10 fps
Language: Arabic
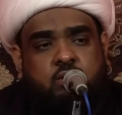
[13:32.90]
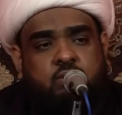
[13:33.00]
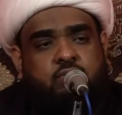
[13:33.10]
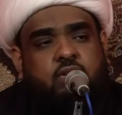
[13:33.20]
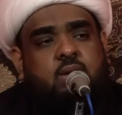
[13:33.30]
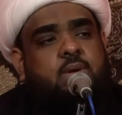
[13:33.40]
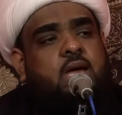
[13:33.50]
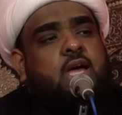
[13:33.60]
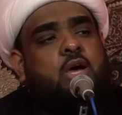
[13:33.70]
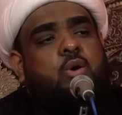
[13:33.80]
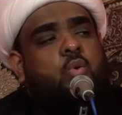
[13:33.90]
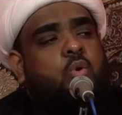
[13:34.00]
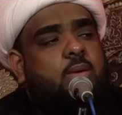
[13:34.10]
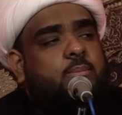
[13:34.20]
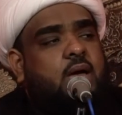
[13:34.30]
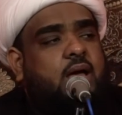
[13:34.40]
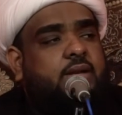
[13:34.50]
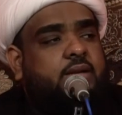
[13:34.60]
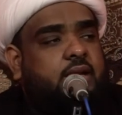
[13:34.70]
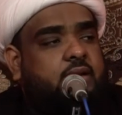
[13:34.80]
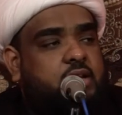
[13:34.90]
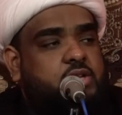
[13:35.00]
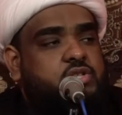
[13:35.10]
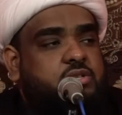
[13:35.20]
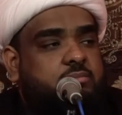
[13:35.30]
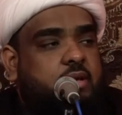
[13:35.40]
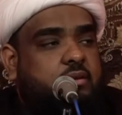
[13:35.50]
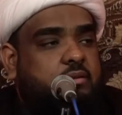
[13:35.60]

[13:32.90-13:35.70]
فما هو معنى العصمة